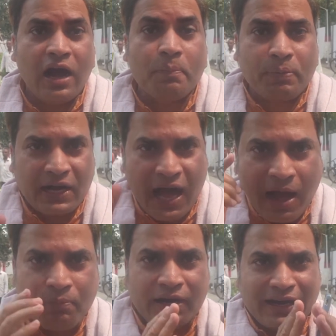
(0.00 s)
और
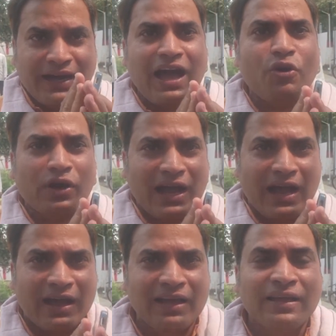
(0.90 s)
प्रणाम हम्म। करना
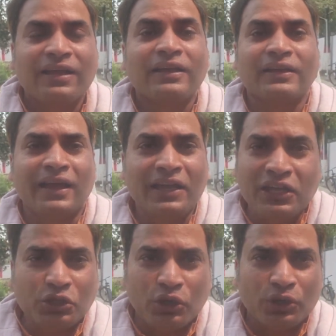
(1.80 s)
होगा
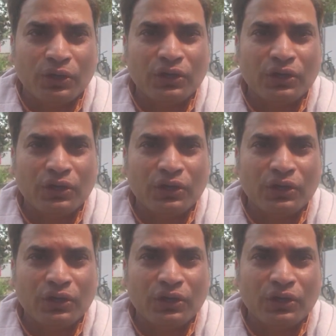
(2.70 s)
नहीं तो